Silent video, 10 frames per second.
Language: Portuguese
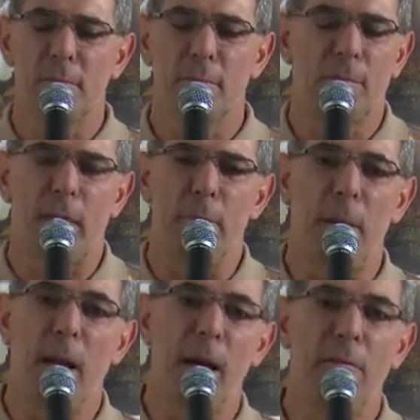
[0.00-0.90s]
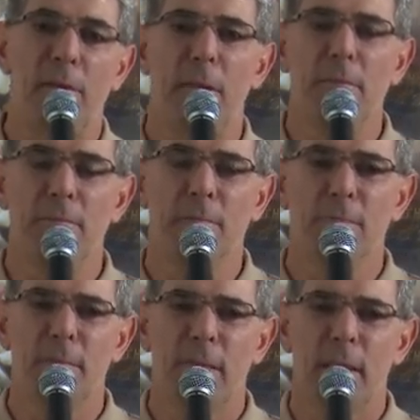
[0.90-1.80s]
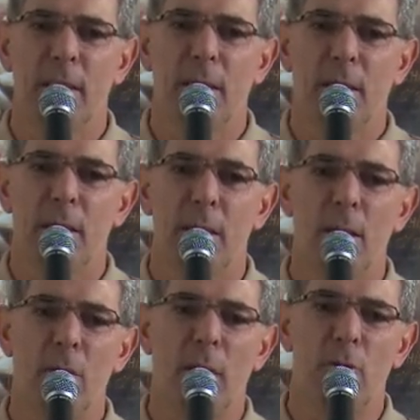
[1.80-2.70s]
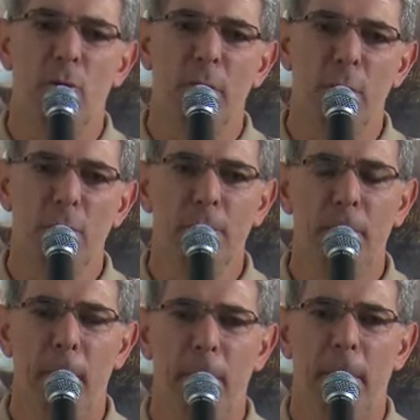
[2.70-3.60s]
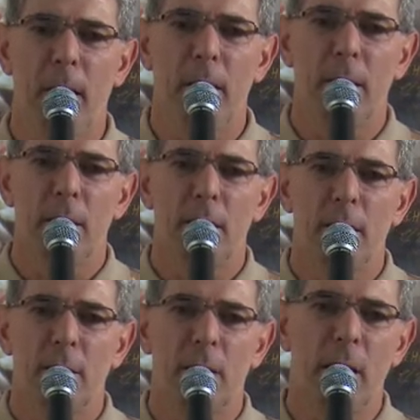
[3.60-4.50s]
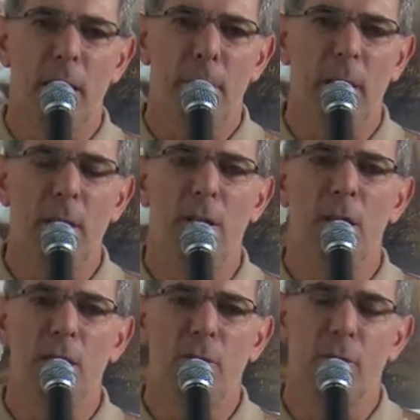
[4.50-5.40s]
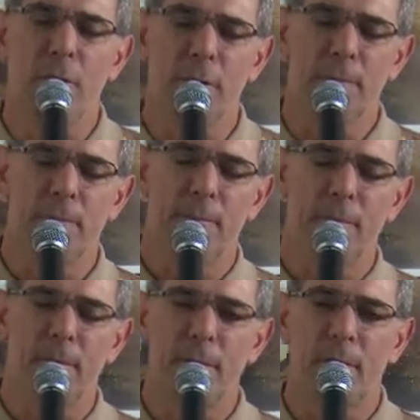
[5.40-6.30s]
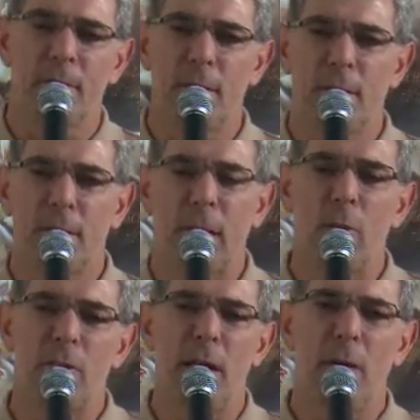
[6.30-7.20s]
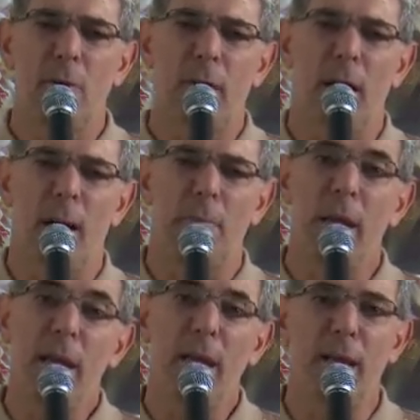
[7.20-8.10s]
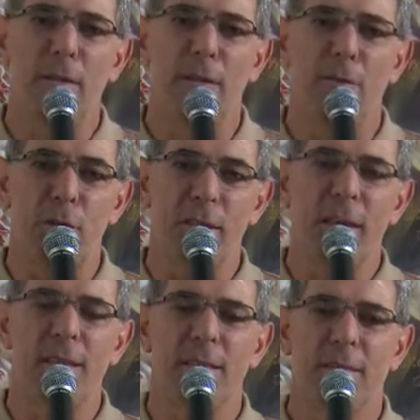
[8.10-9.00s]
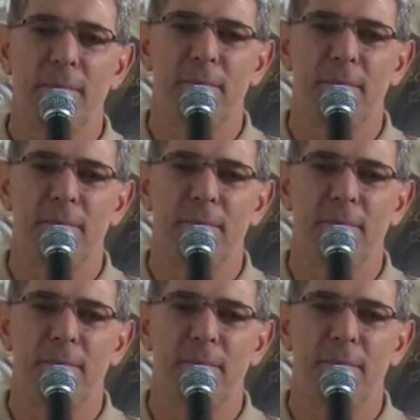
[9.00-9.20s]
sem palavra, não assumiu. Se de repente isto causar uma briga entre vocês,